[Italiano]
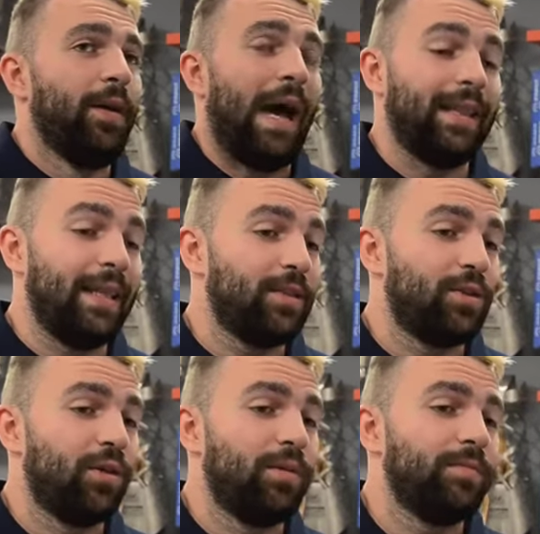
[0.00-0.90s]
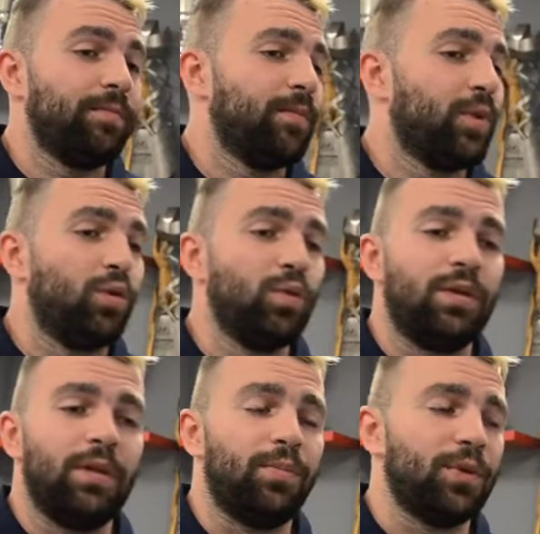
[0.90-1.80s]
Adesso
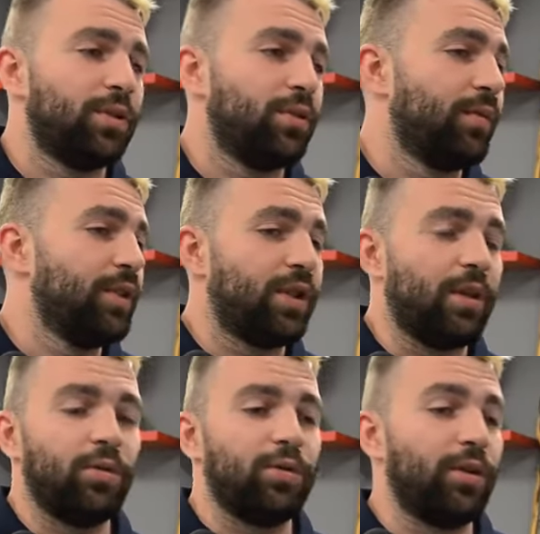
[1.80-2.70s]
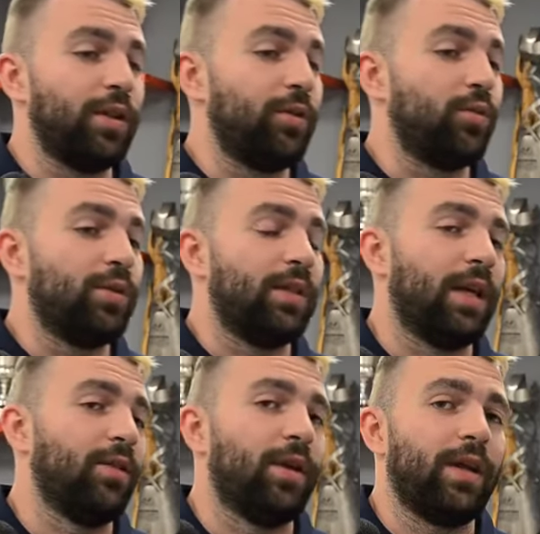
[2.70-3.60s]
tutti possono vincere contro di tutti,
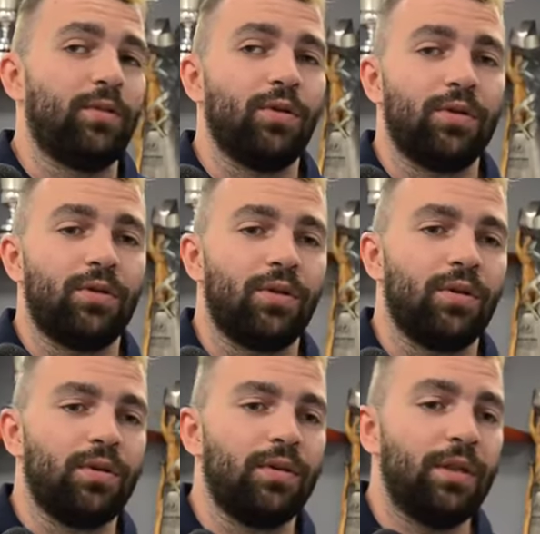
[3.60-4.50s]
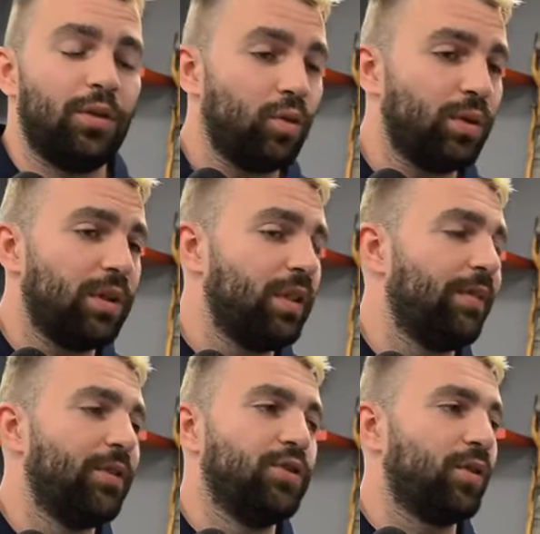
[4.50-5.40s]
allora contro di tutti
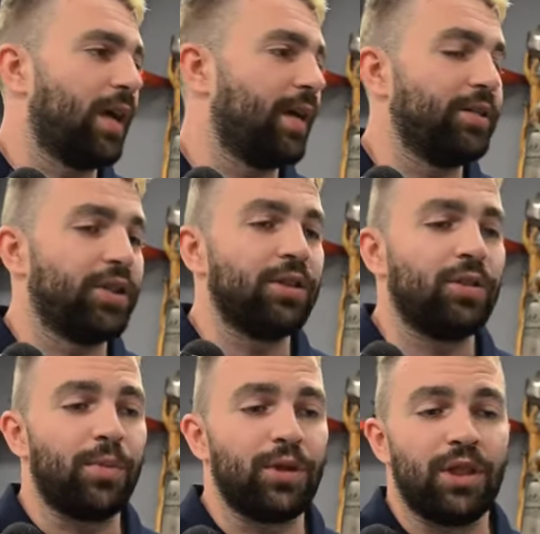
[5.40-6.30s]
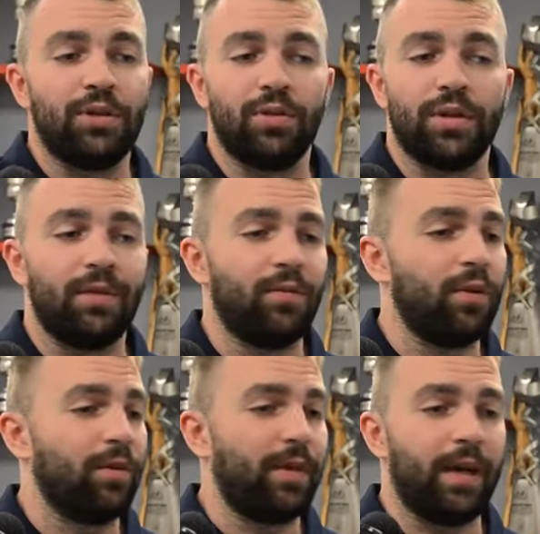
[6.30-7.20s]
devi giocare in 100% se
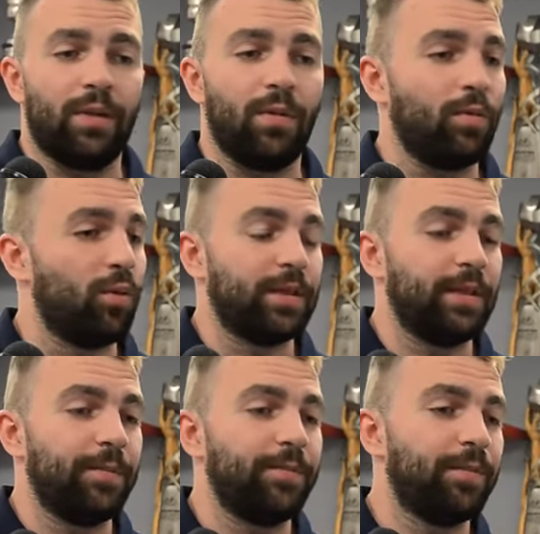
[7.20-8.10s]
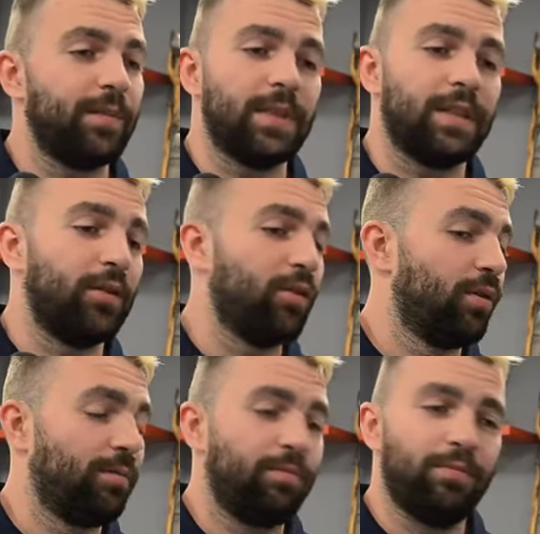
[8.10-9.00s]
vuoi fare qualcosa, se
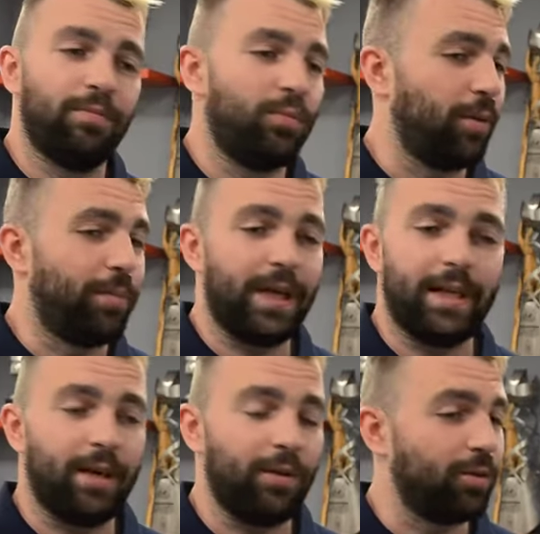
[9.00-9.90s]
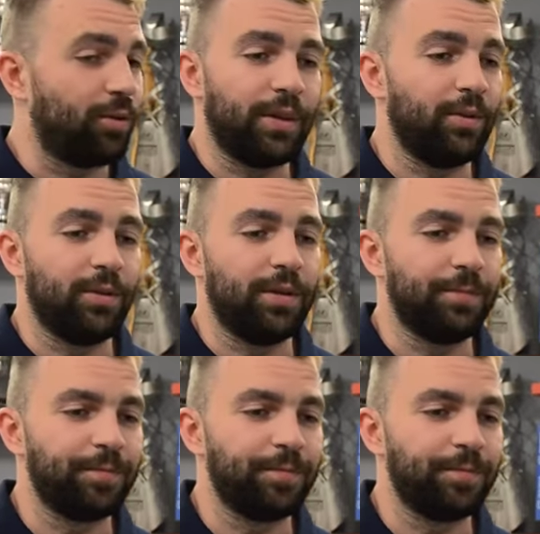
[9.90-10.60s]
no puoi perdere contro di tutti.